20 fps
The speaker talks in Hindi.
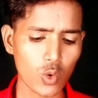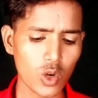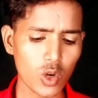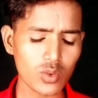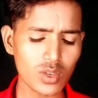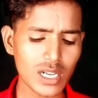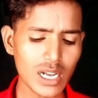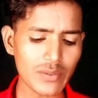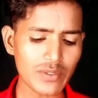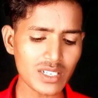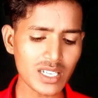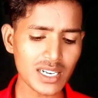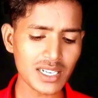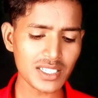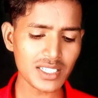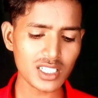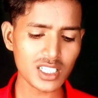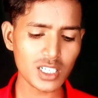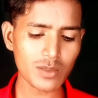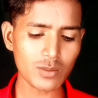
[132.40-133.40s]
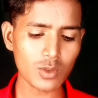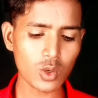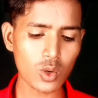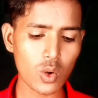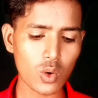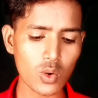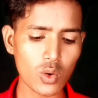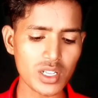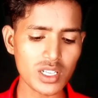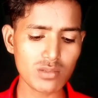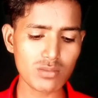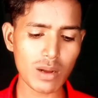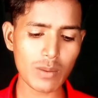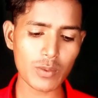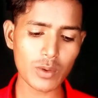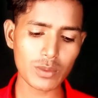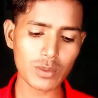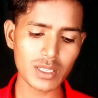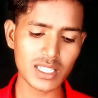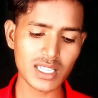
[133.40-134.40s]
और भी काफ़ी सारी चीज़ें हम लोगों को इस
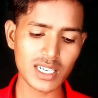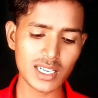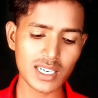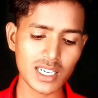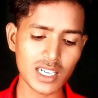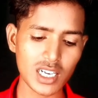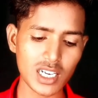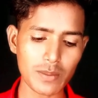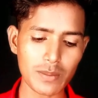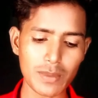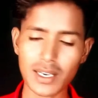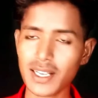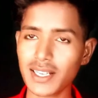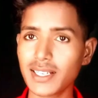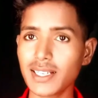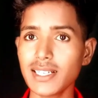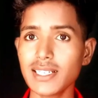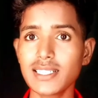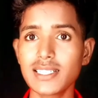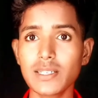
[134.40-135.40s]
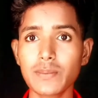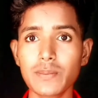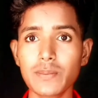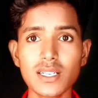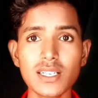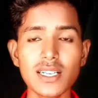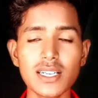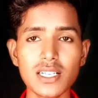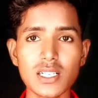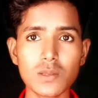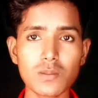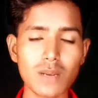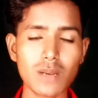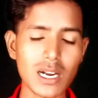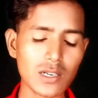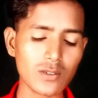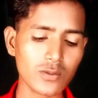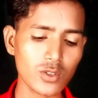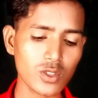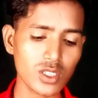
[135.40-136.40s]
स्मार्टफोन में देखने के लिए मिलेगी जबकि ये
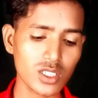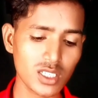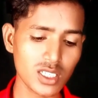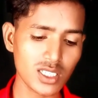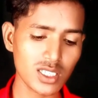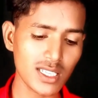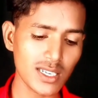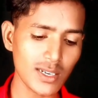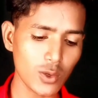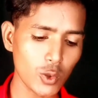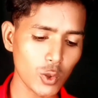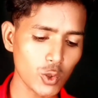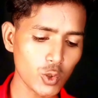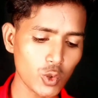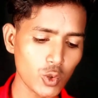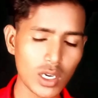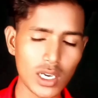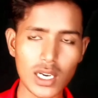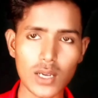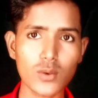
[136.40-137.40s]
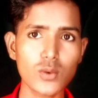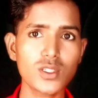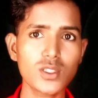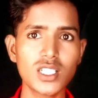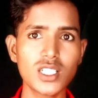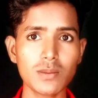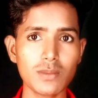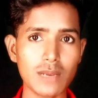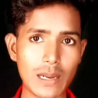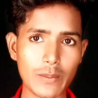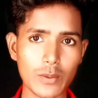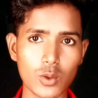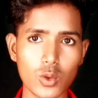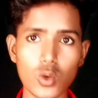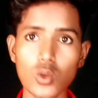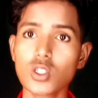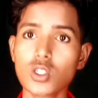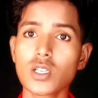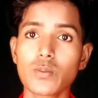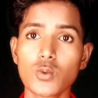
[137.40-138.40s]
स्मार्टफोन जिस दिन लॉन्च होगा ना उस दिन मैं आप
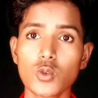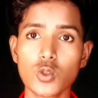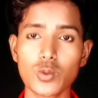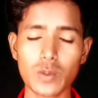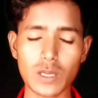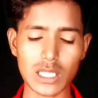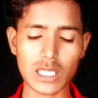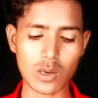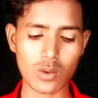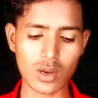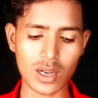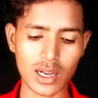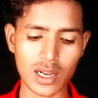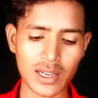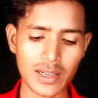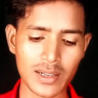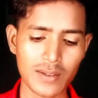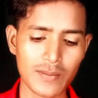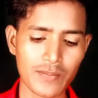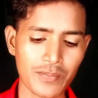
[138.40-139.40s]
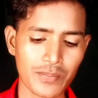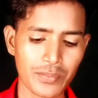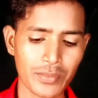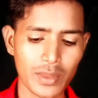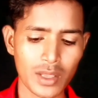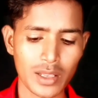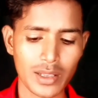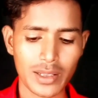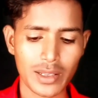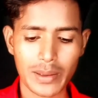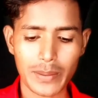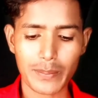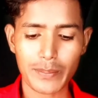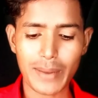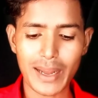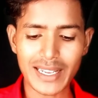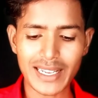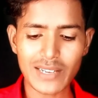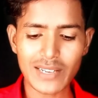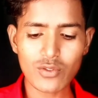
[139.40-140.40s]
लोगों को सब कुछ बताऊँगा
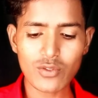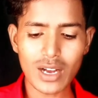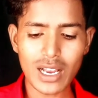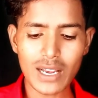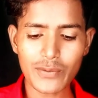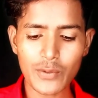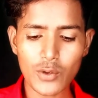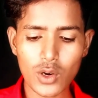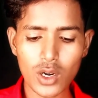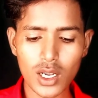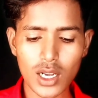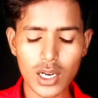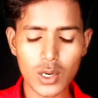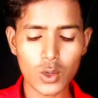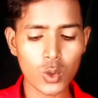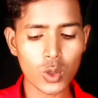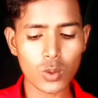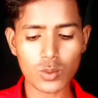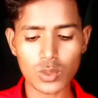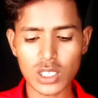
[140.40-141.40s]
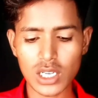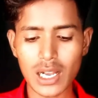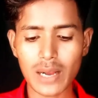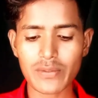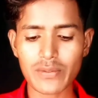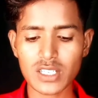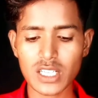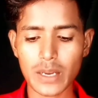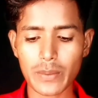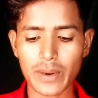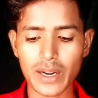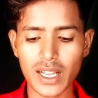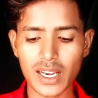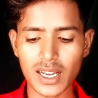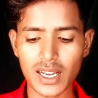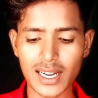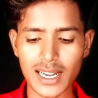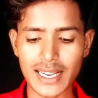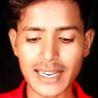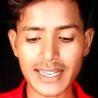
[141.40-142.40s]
बाकी मोबाइल फ़ोन का लुक मुझे काफ़ी ज़्यादा बढ़िया
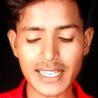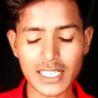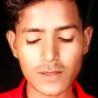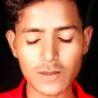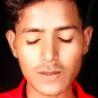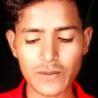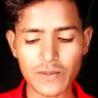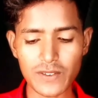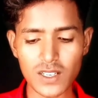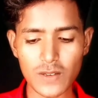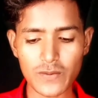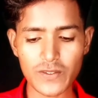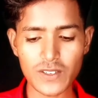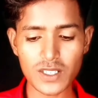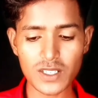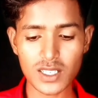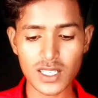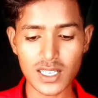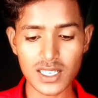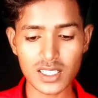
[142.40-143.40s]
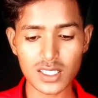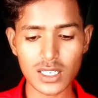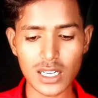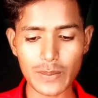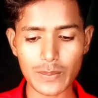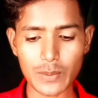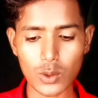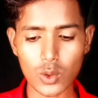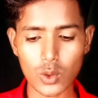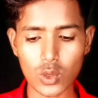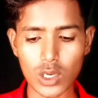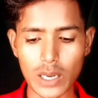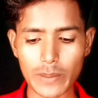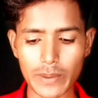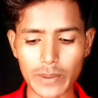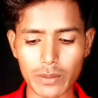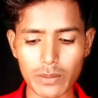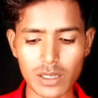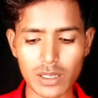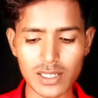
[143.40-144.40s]
लग रहा है इन डिस्प्ले फिंगरप्रिंट सेंसर आप लोगों को
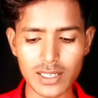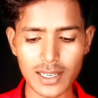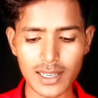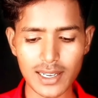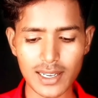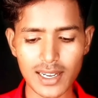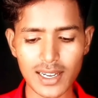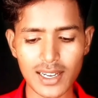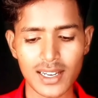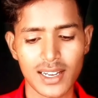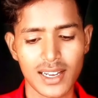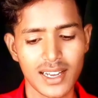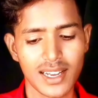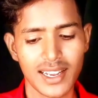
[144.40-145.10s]
यहाँ पर मिल जाएगा